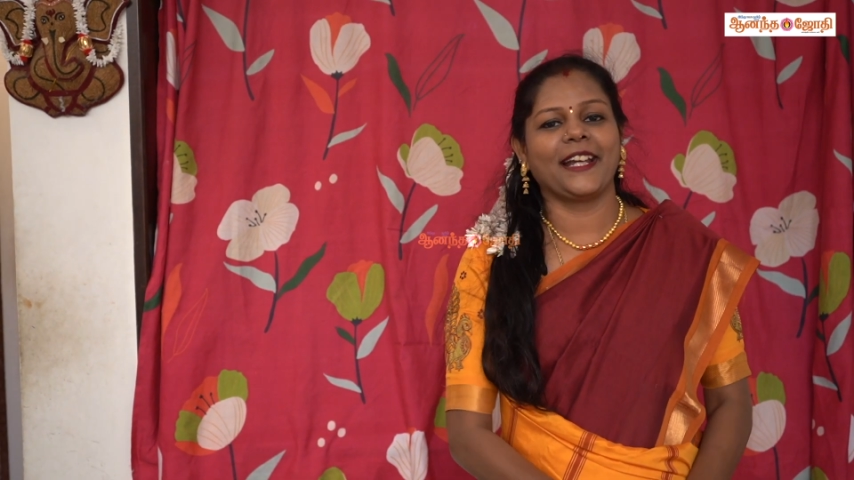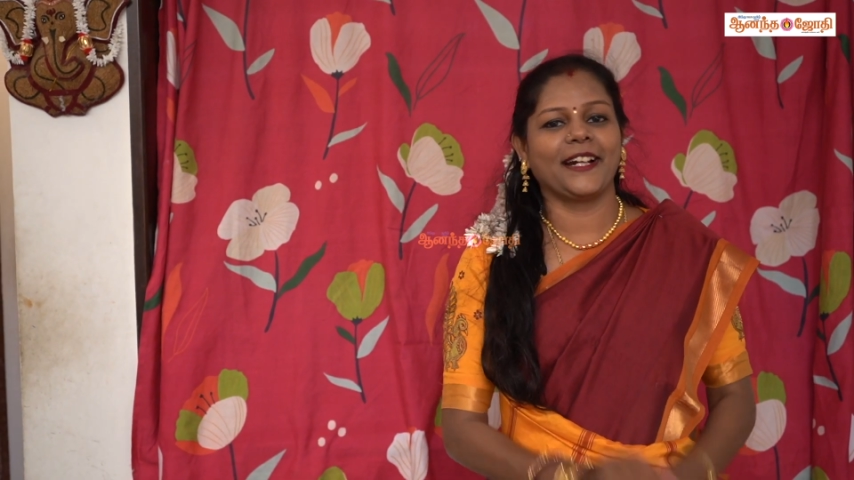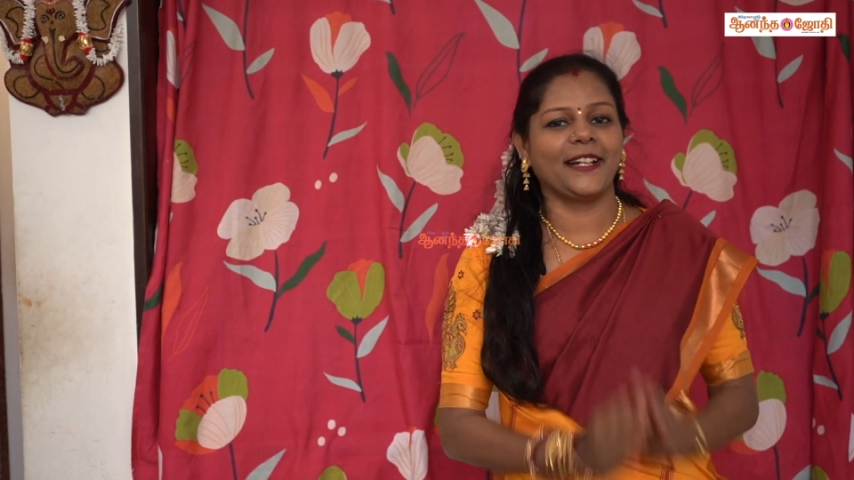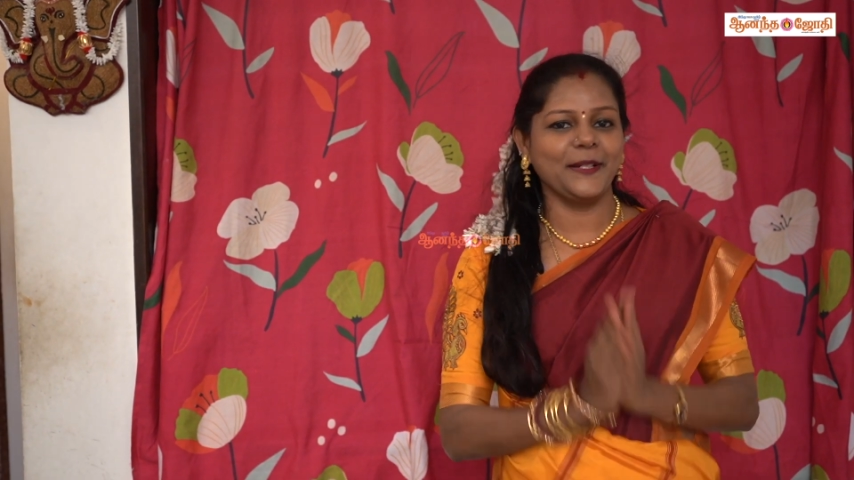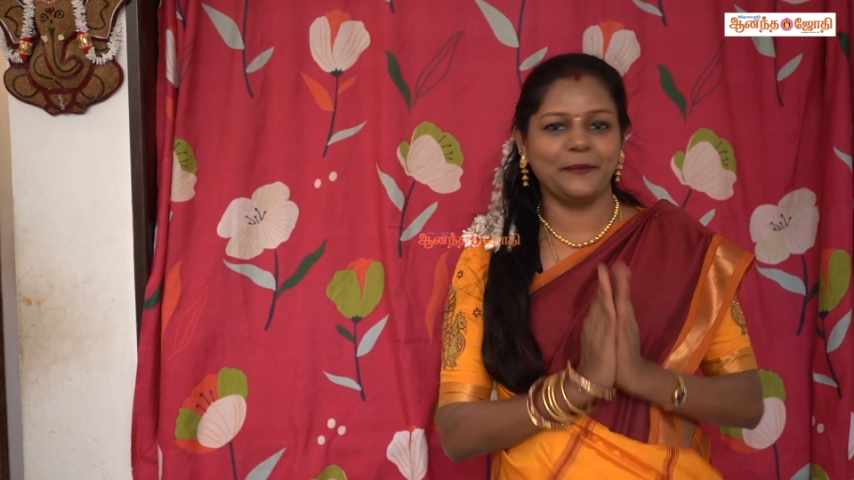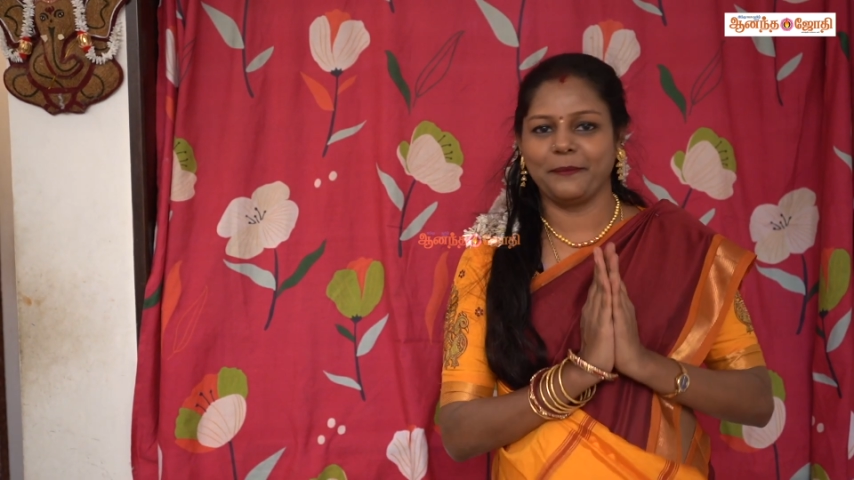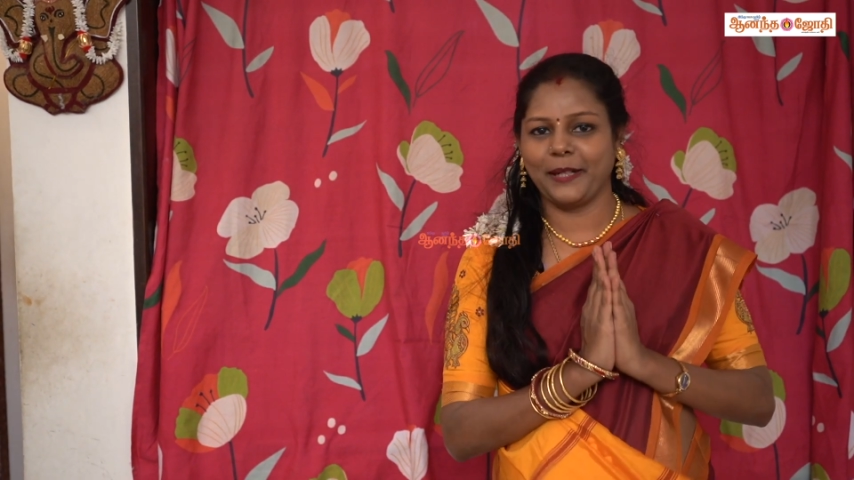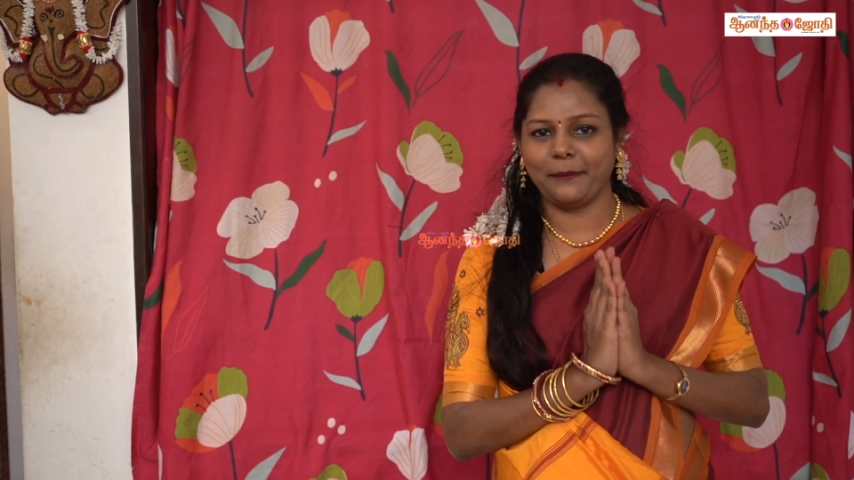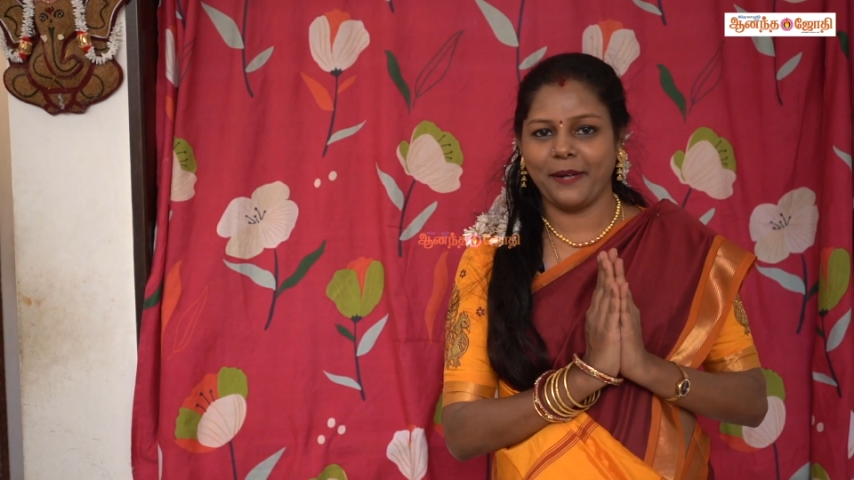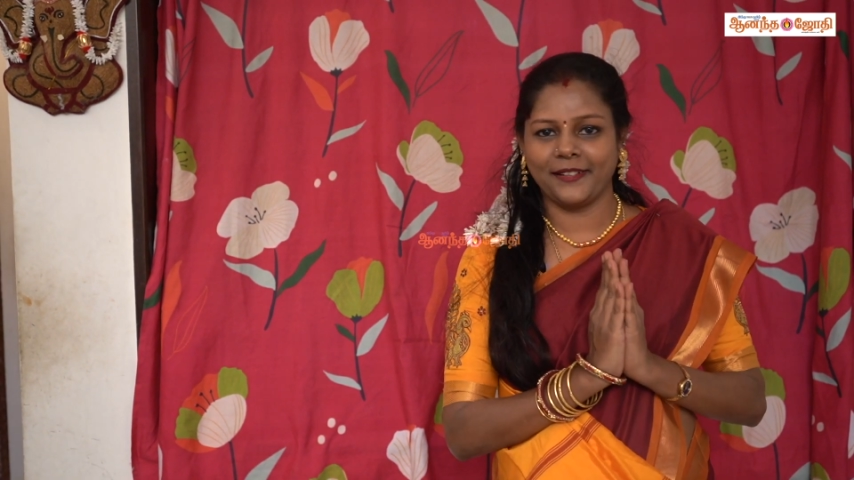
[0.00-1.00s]
எங்களின்
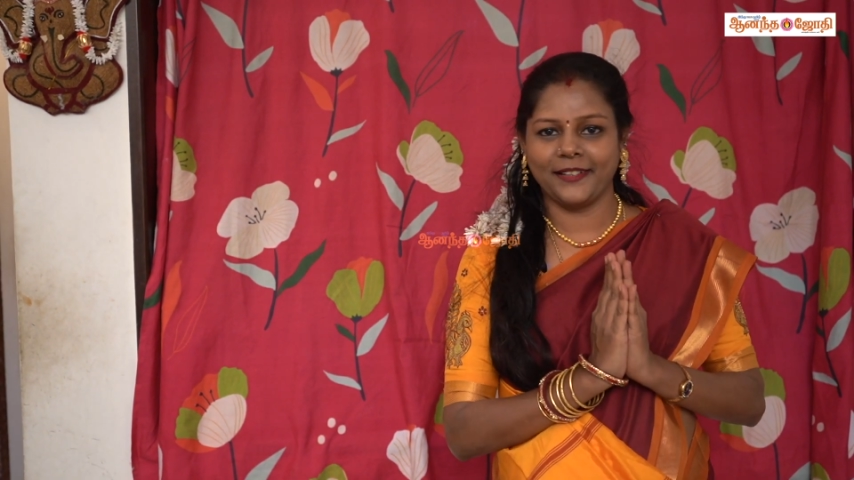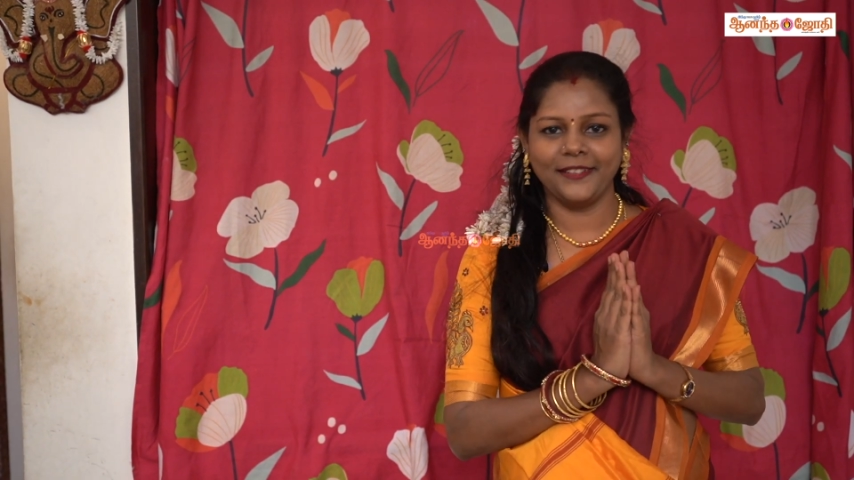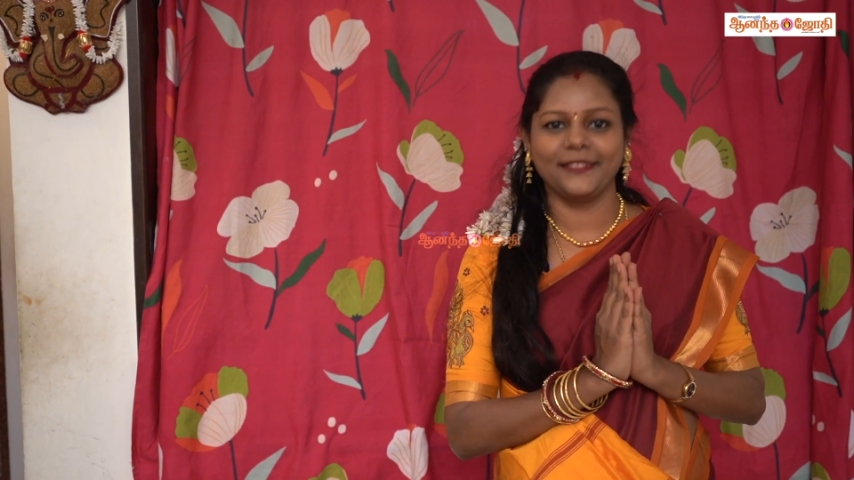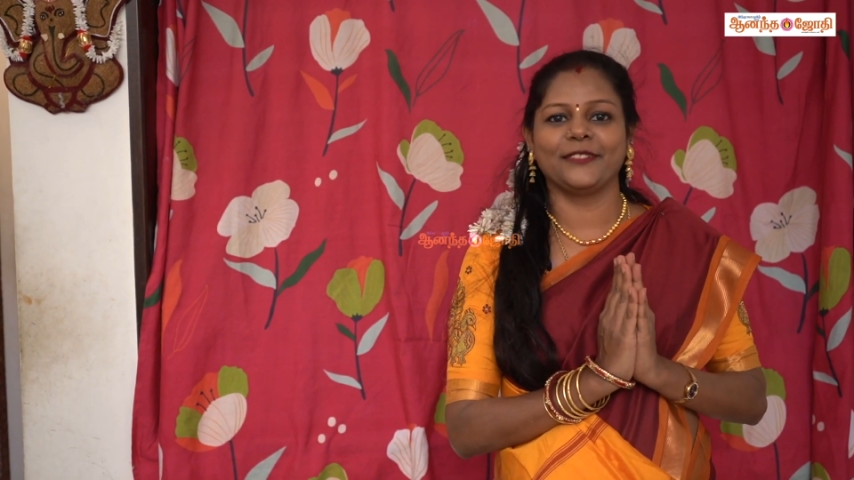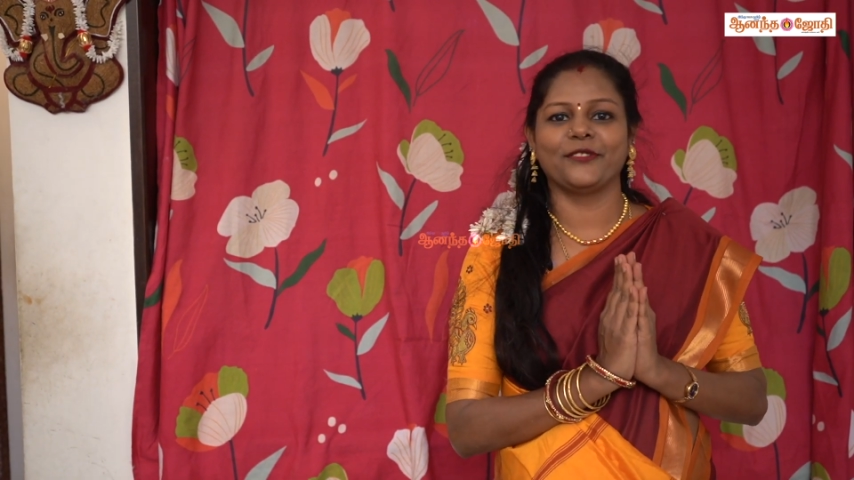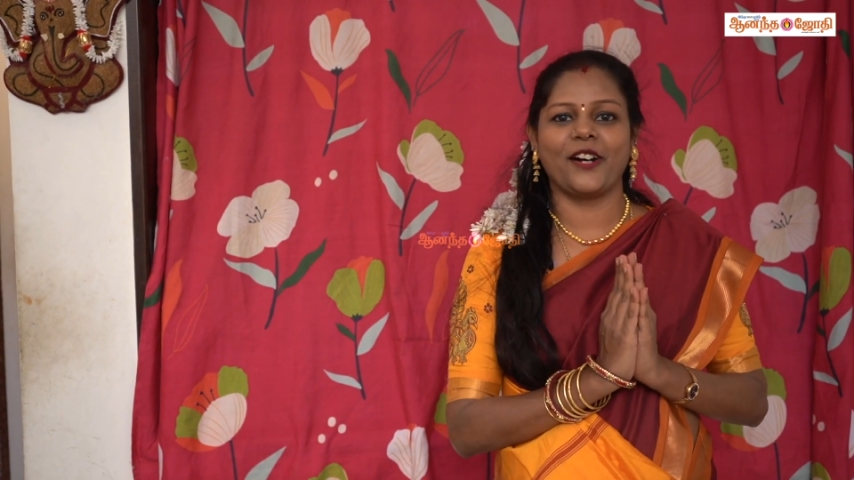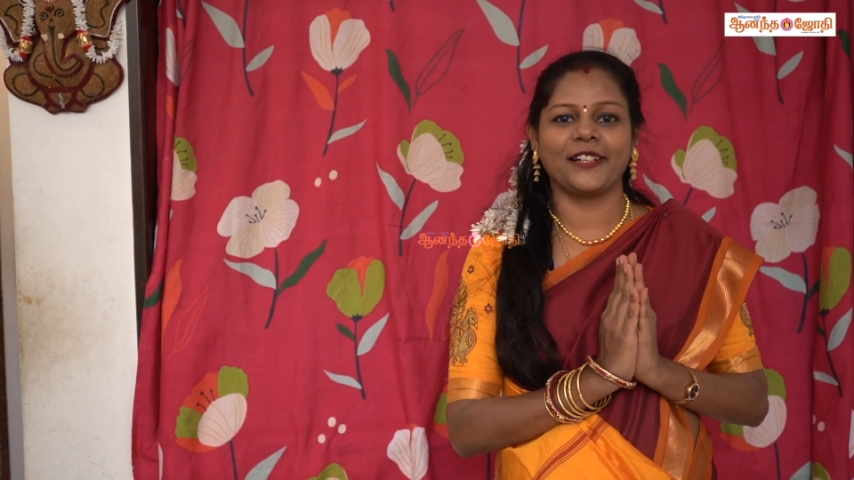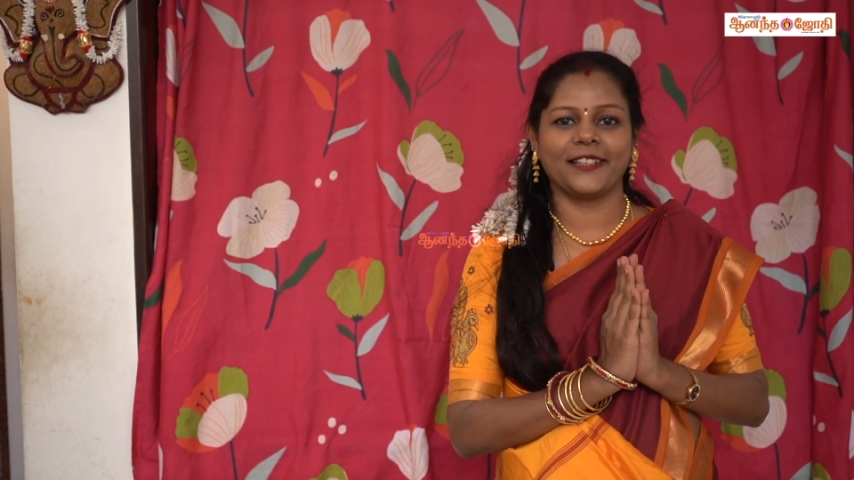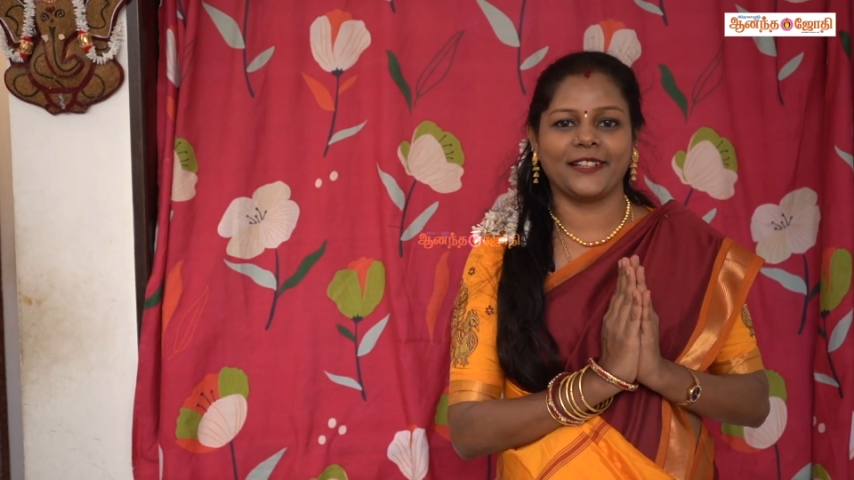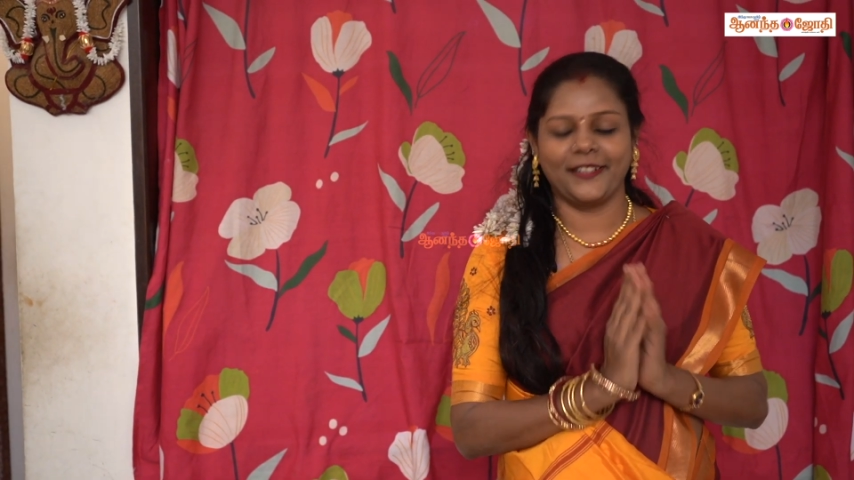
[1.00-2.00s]
மனமார்ந்த
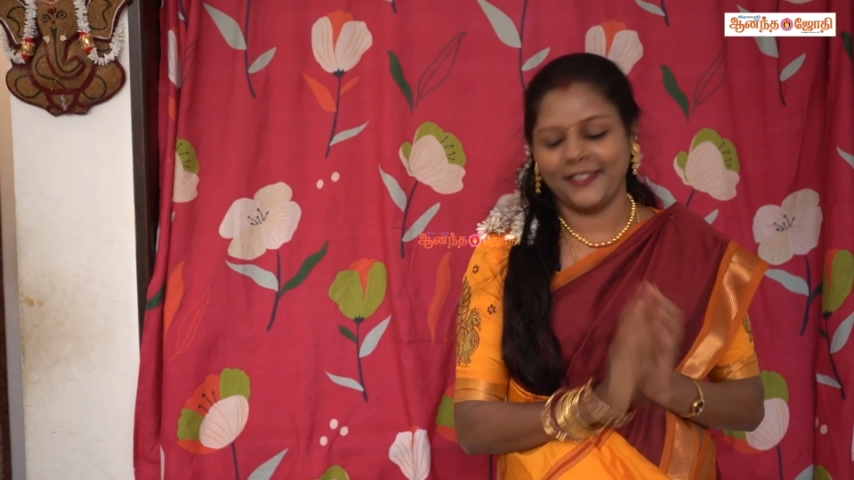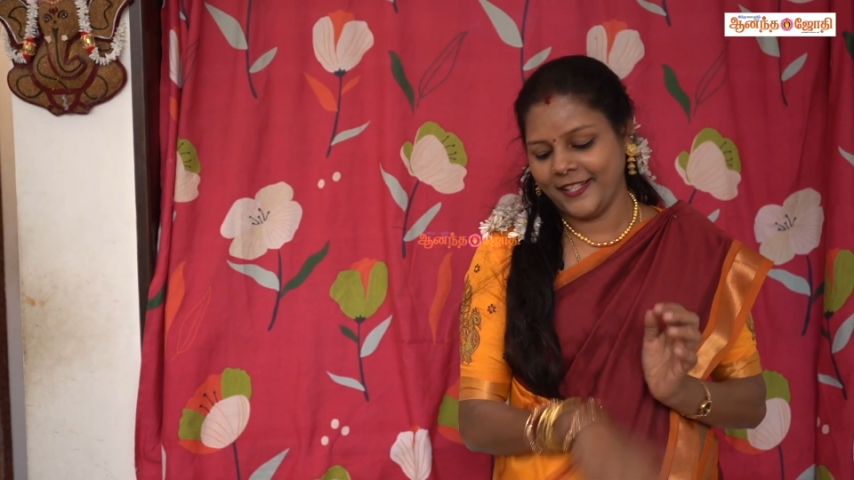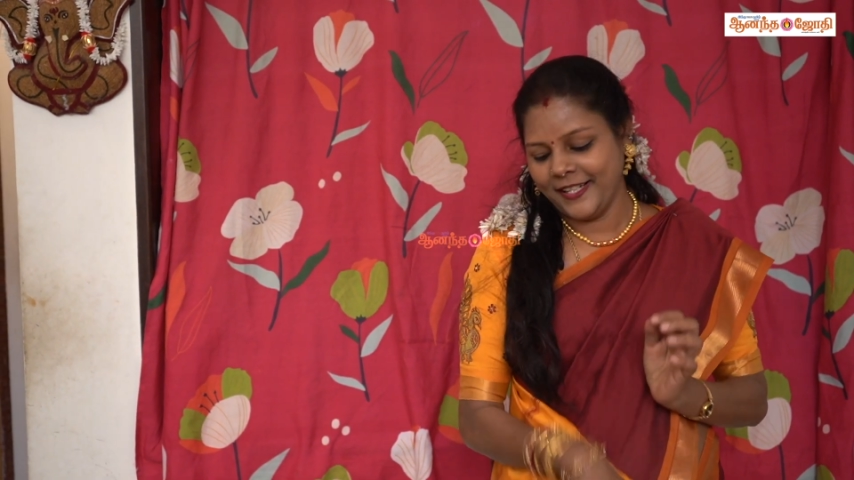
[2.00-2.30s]
வாழ்த்துக்கள்